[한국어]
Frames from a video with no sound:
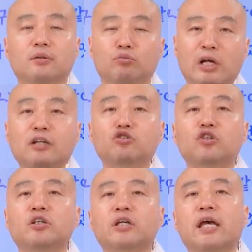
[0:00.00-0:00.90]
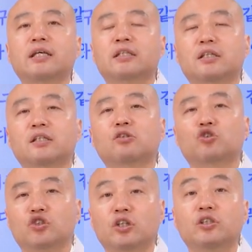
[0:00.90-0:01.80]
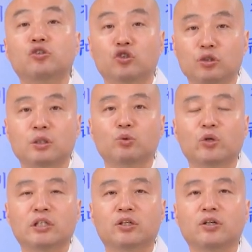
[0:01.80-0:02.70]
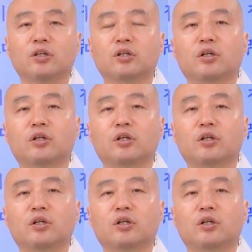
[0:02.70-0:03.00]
무량수경에 있는 구절을 중심으로 해서